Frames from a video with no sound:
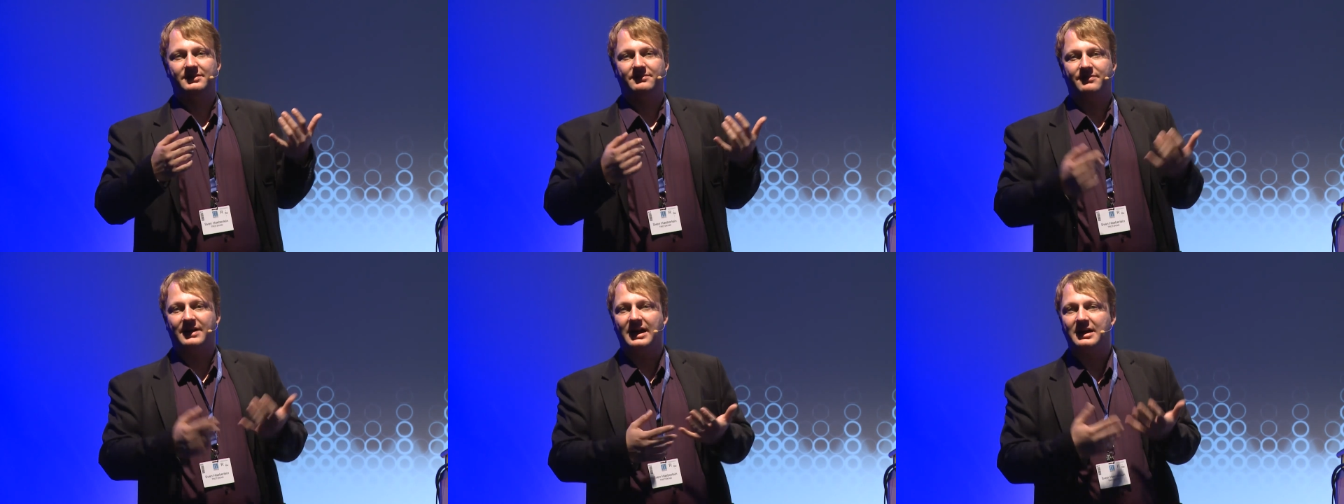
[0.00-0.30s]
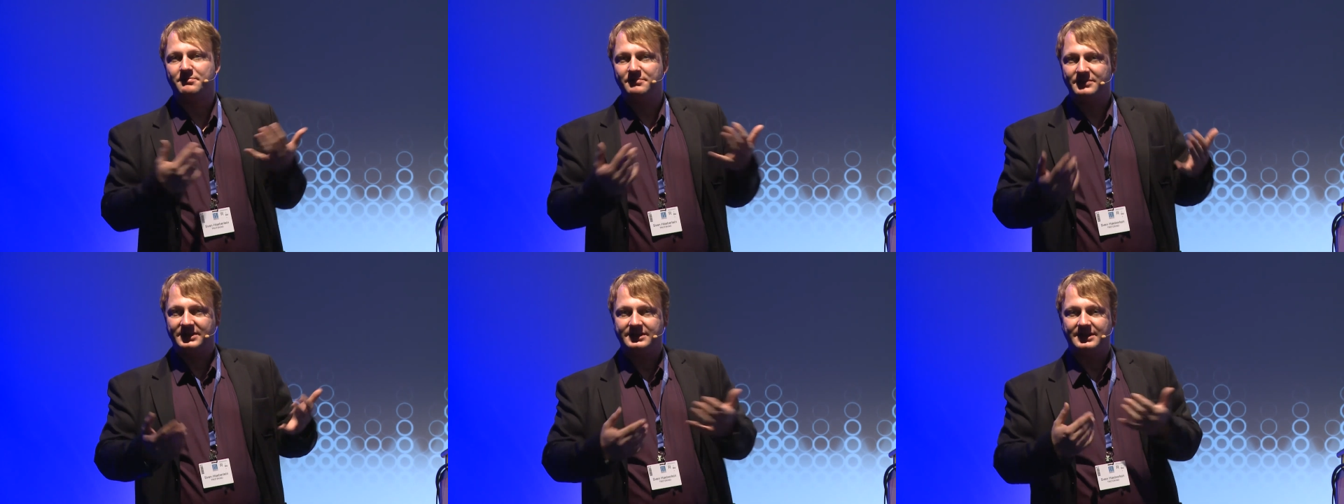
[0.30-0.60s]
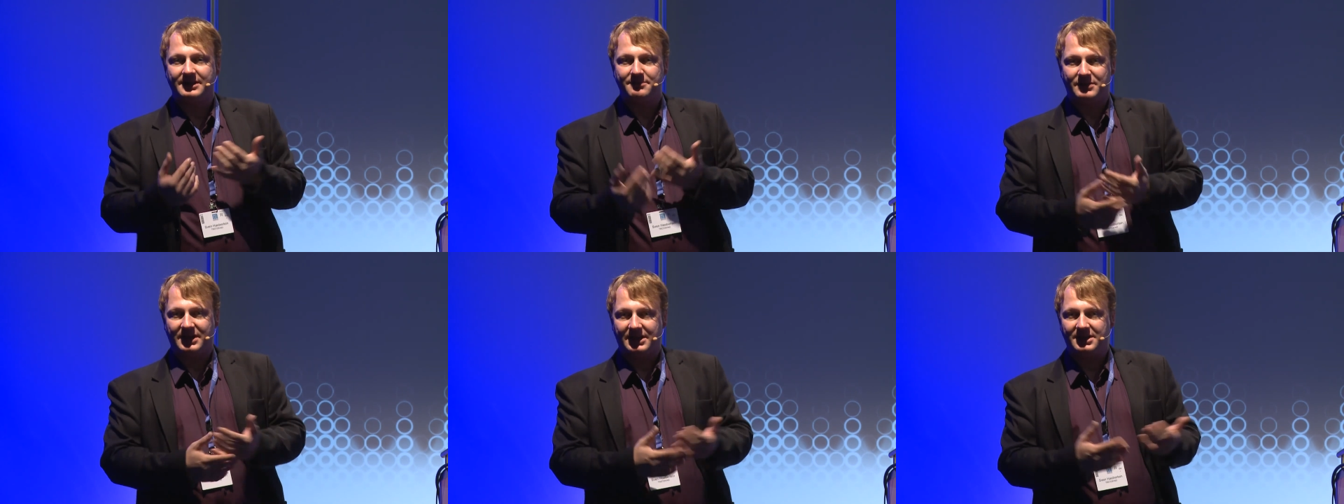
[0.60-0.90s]
frage mich
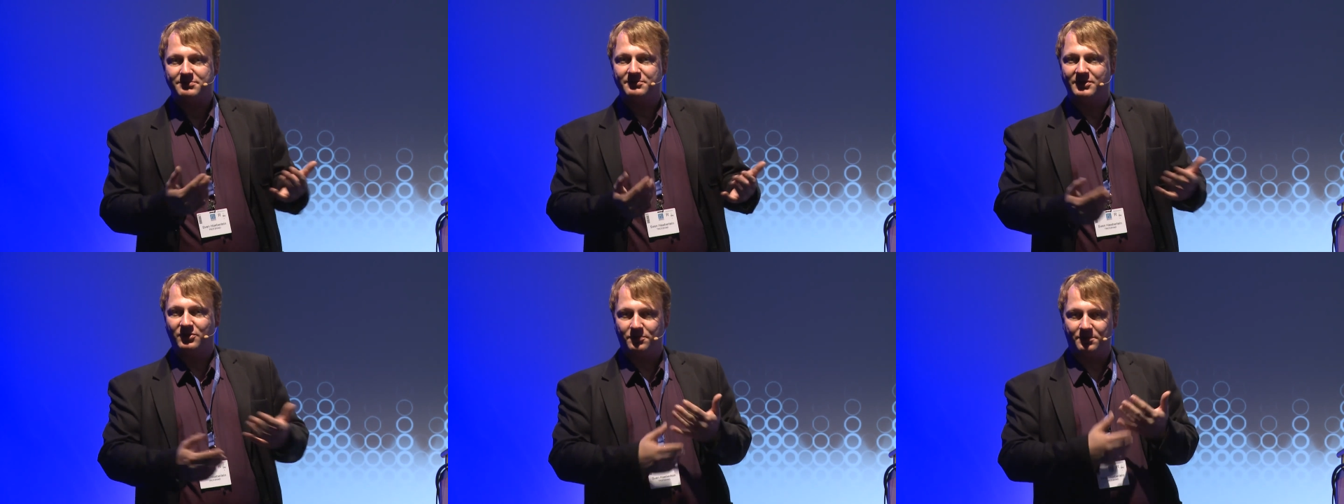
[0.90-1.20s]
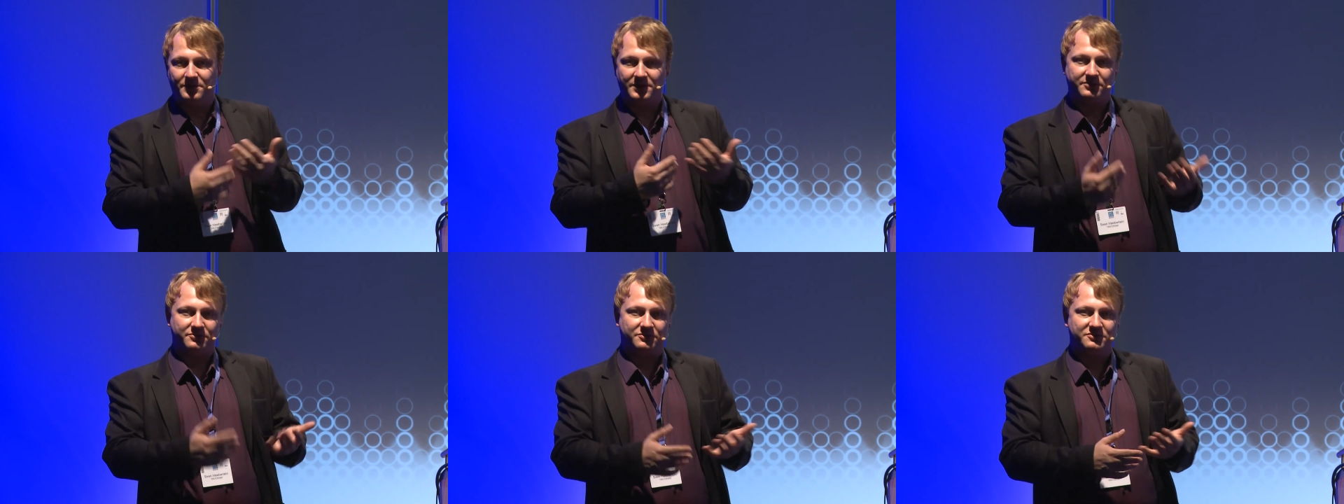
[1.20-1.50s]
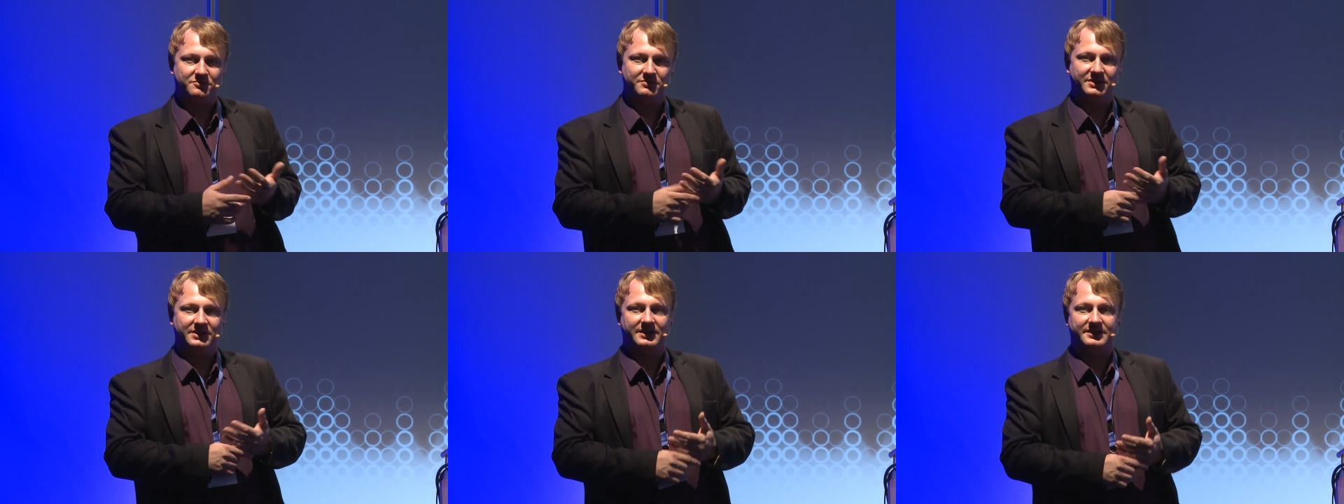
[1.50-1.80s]
dann manchmal auch bei
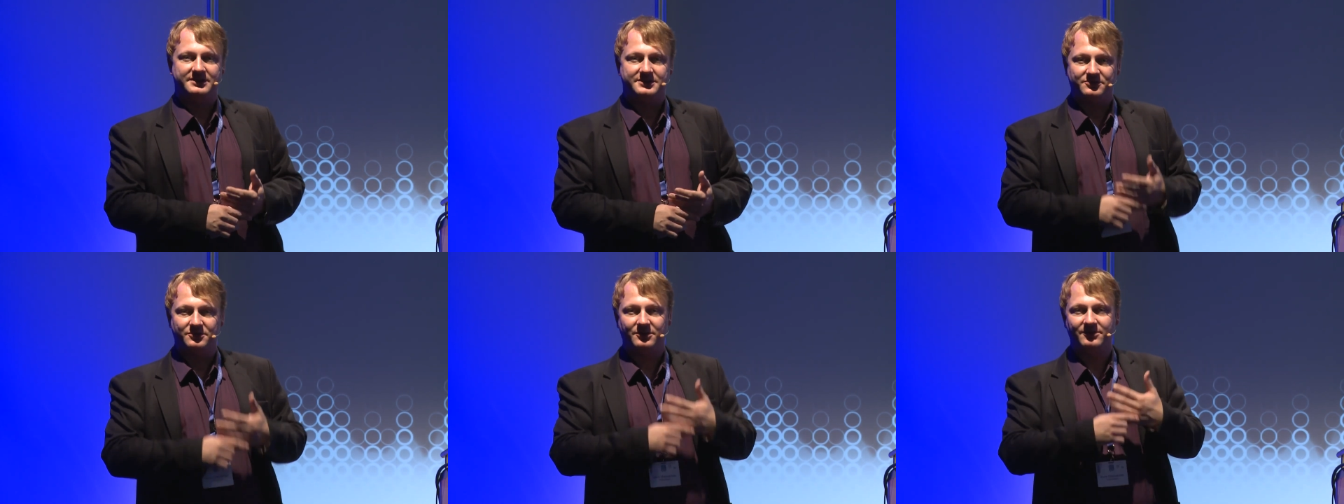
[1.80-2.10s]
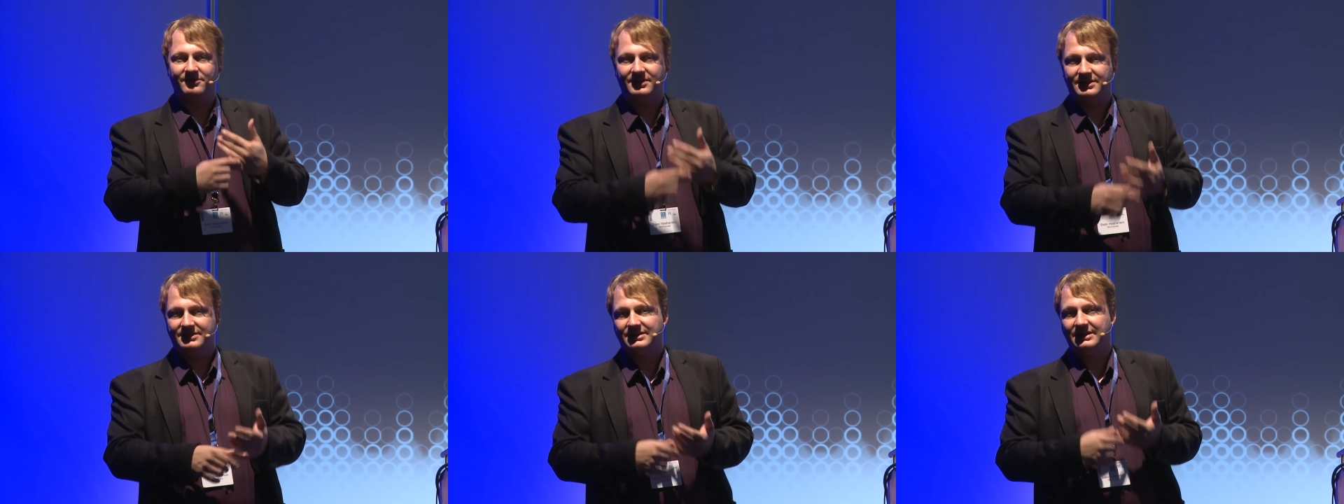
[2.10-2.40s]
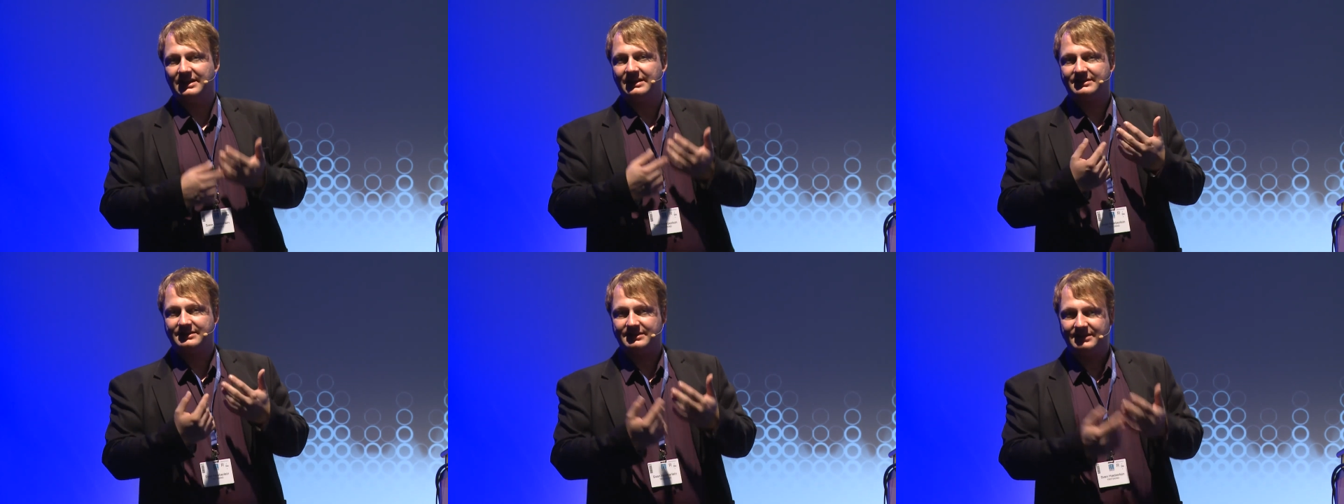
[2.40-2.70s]
Dokumentationen, wenn sie
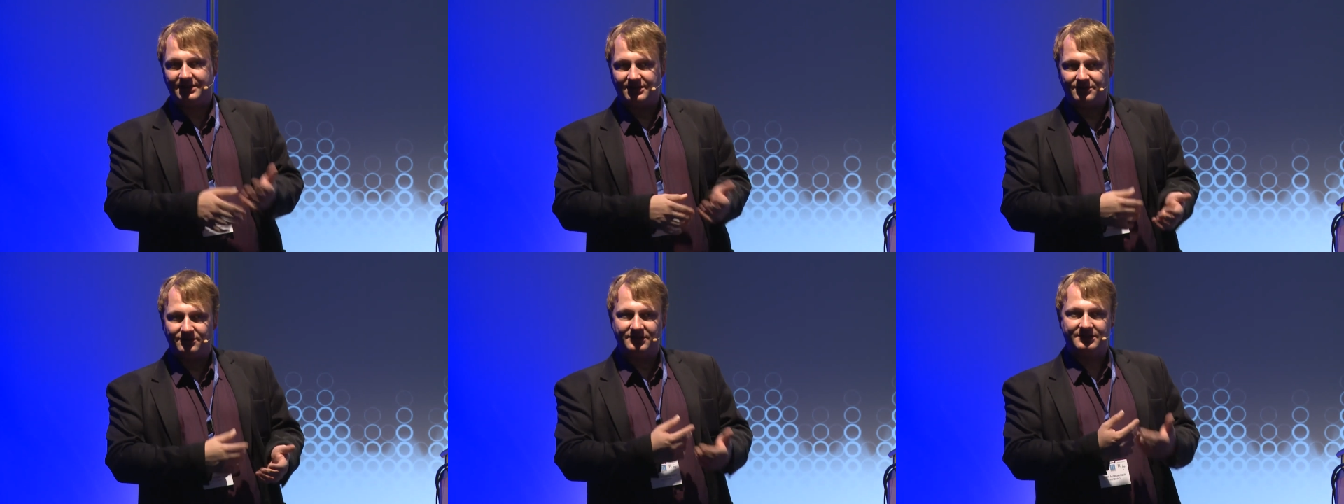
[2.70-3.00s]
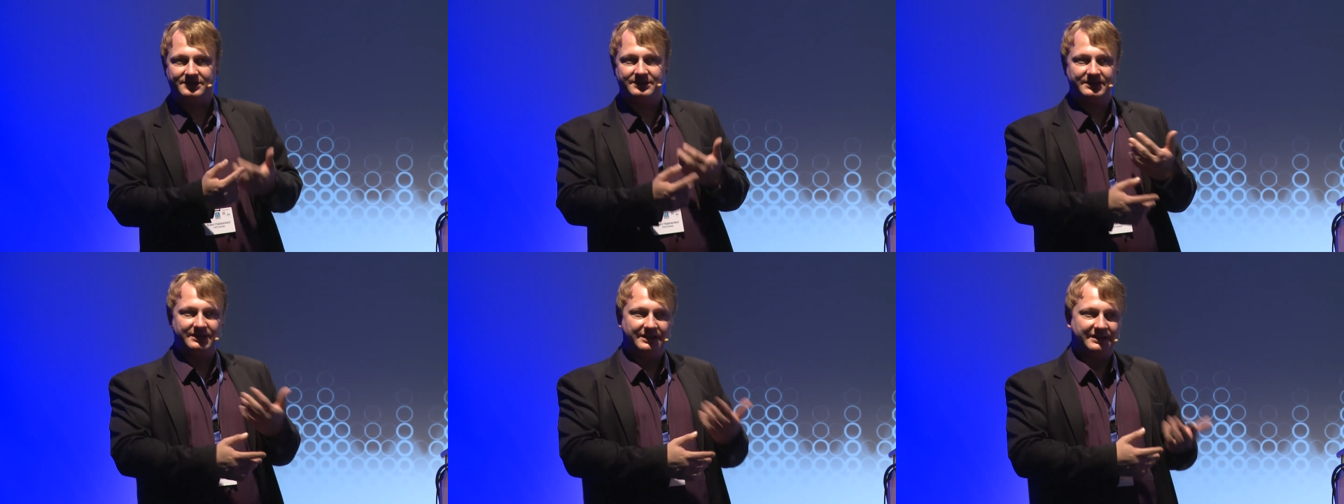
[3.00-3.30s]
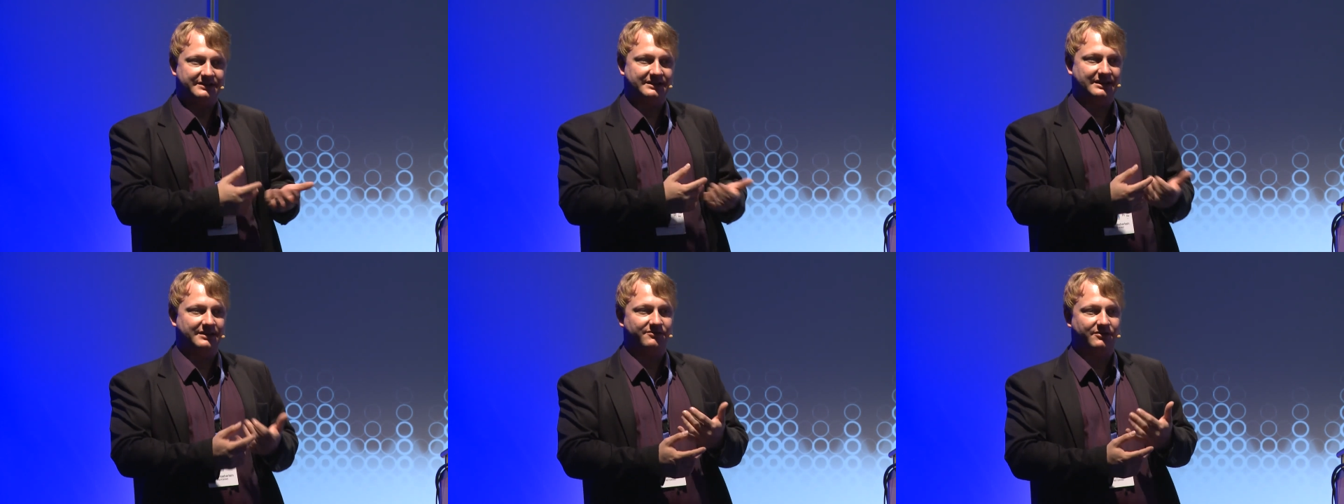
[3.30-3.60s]
jetzt nicht so
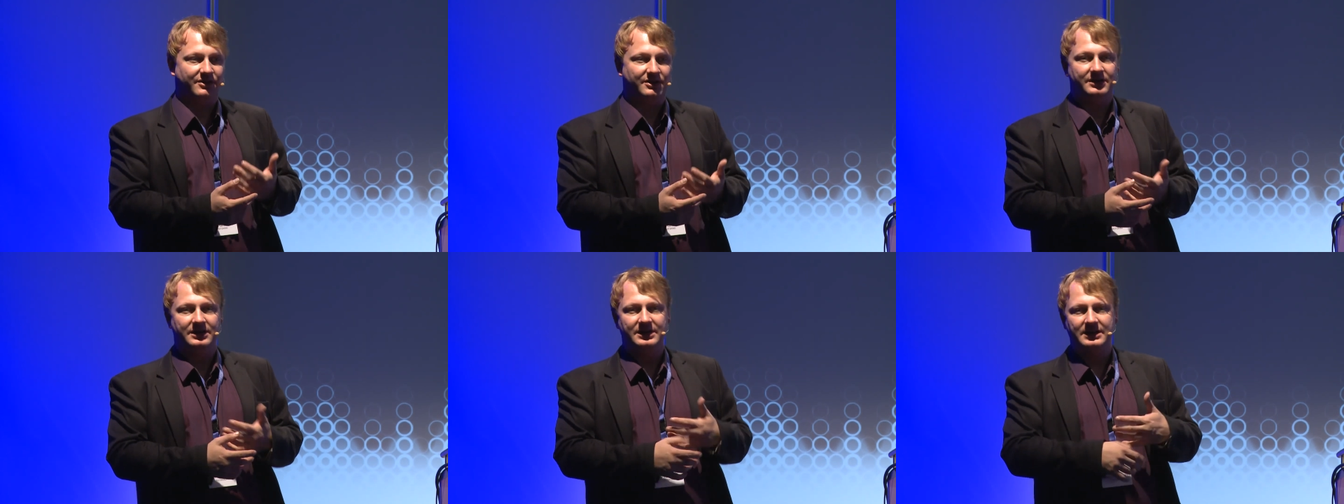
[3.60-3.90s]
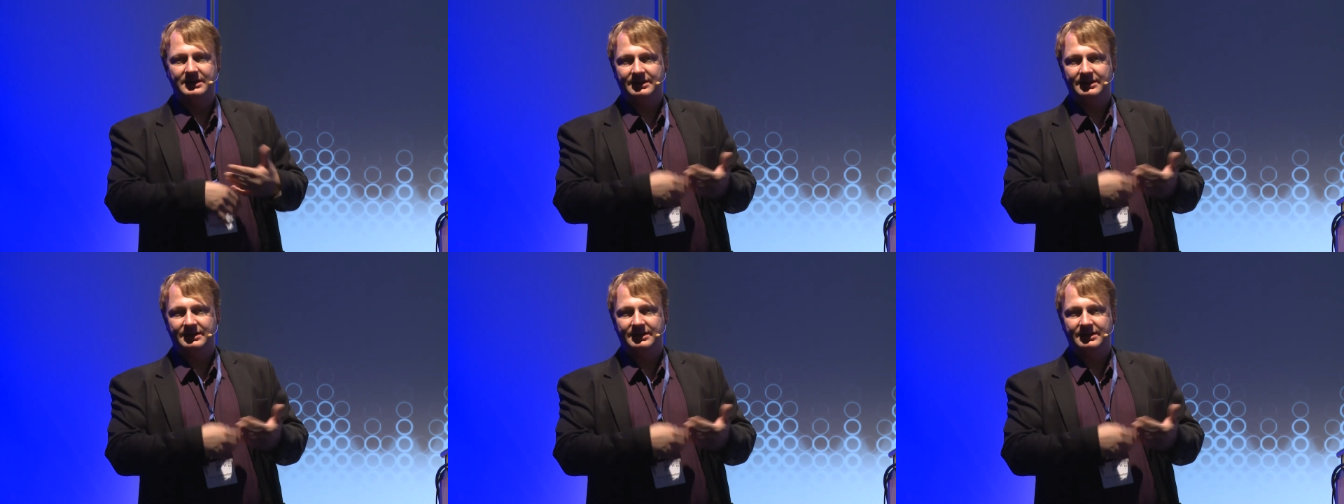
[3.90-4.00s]
inszeniert sein wollen,